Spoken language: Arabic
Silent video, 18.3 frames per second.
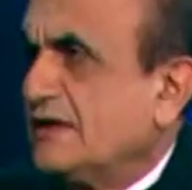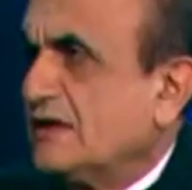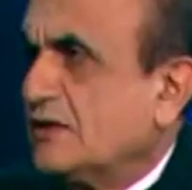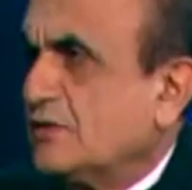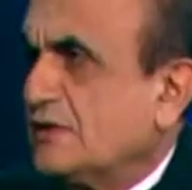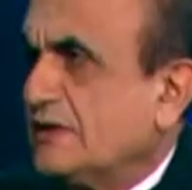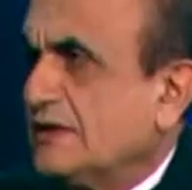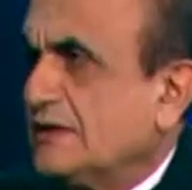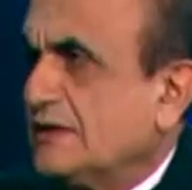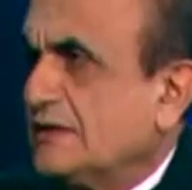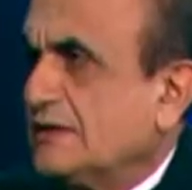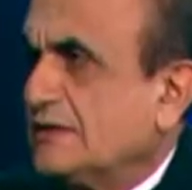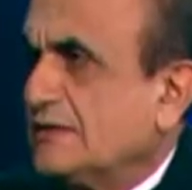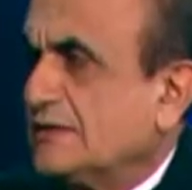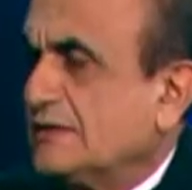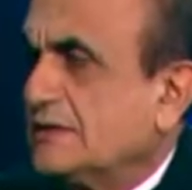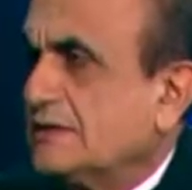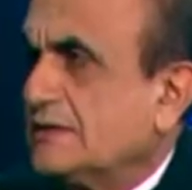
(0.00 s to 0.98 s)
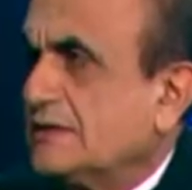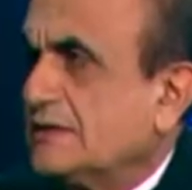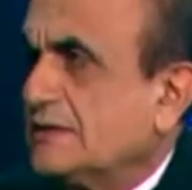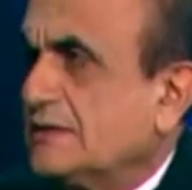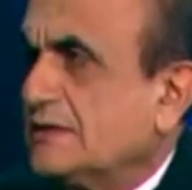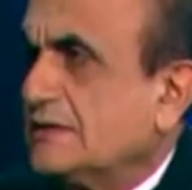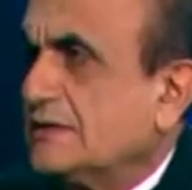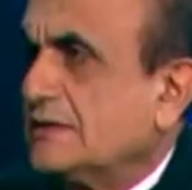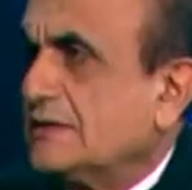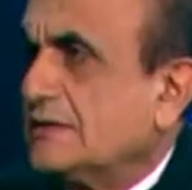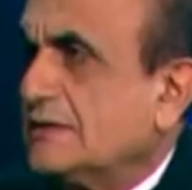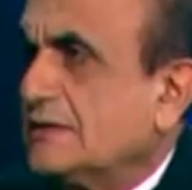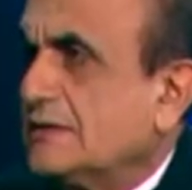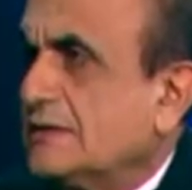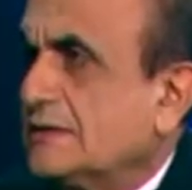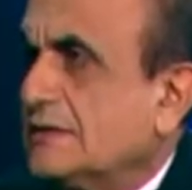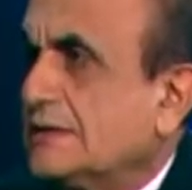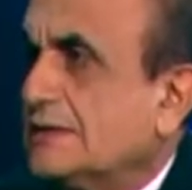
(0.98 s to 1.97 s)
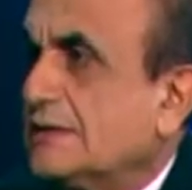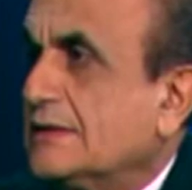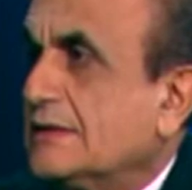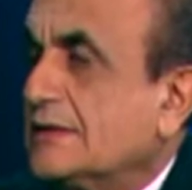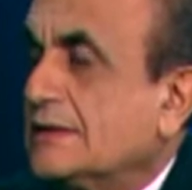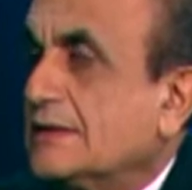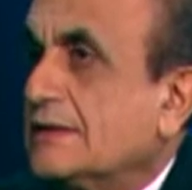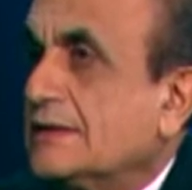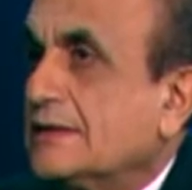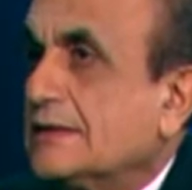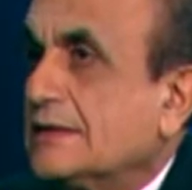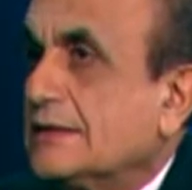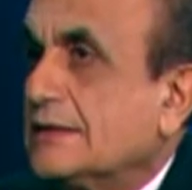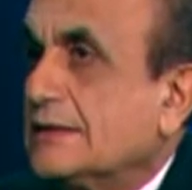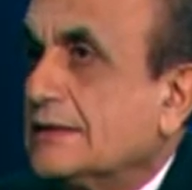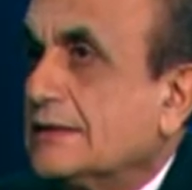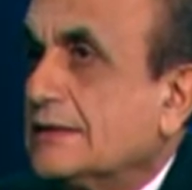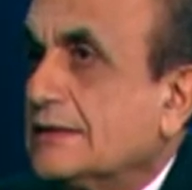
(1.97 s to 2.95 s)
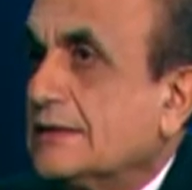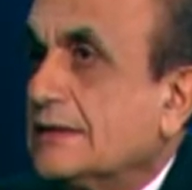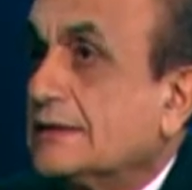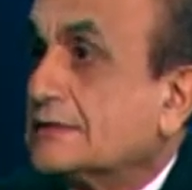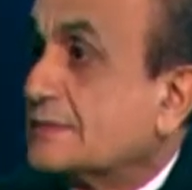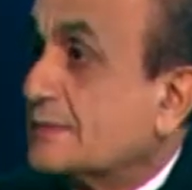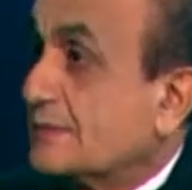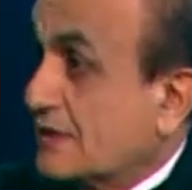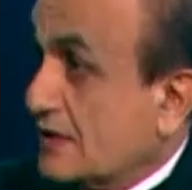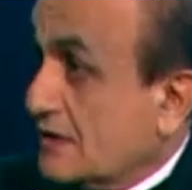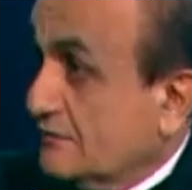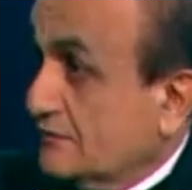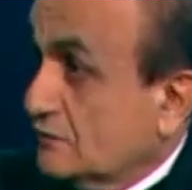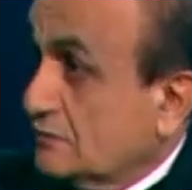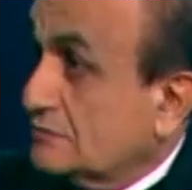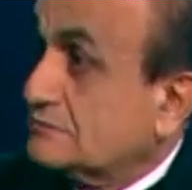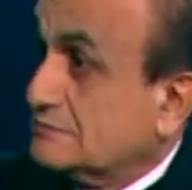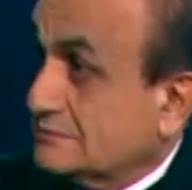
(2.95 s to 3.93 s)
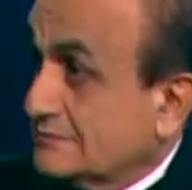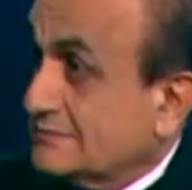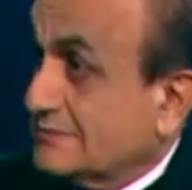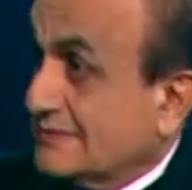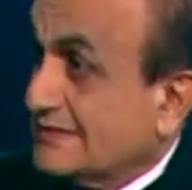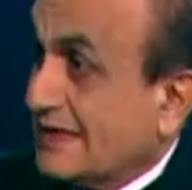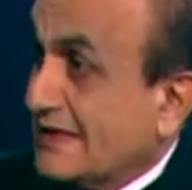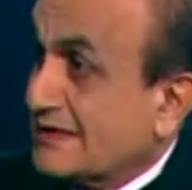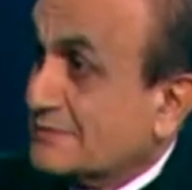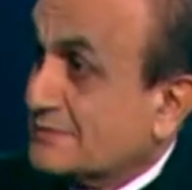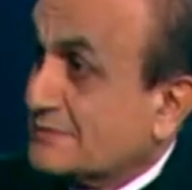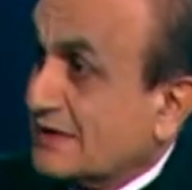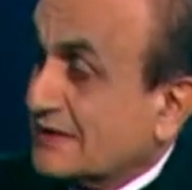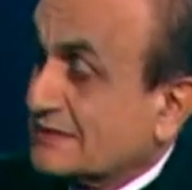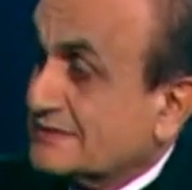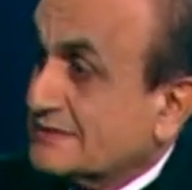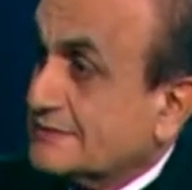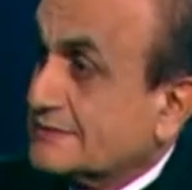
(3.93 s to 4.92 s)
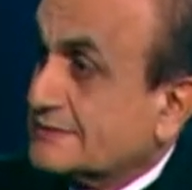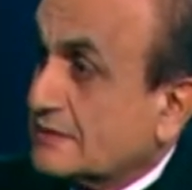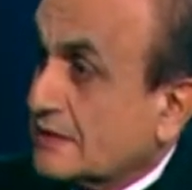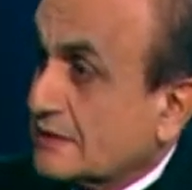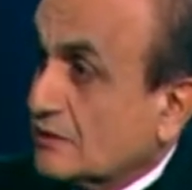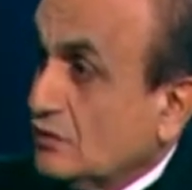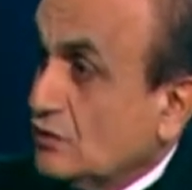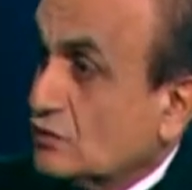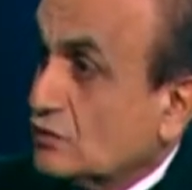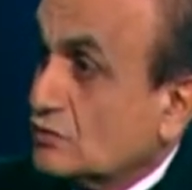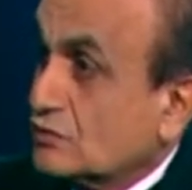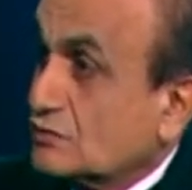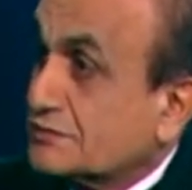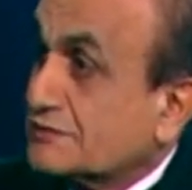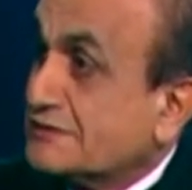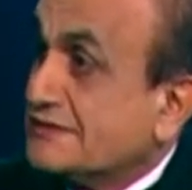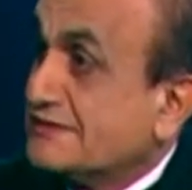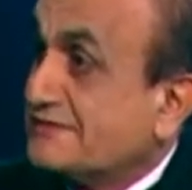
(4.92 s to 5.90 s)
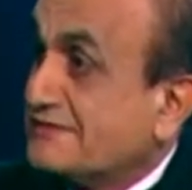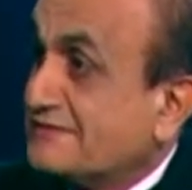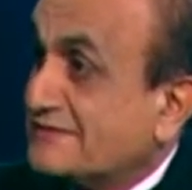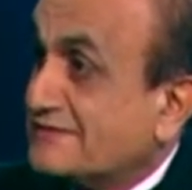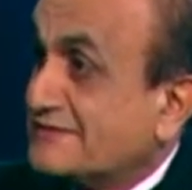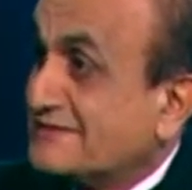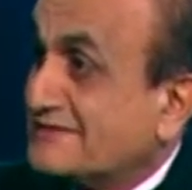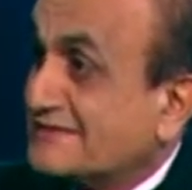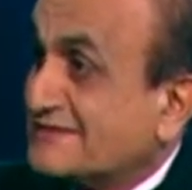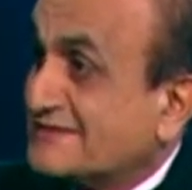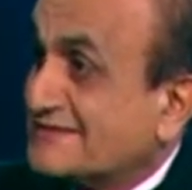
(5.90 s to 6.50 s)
هاو بتعطي وجه حلو للسياسة بلبنان برافو يعني بتعطي اطار حلو ونظيف ايه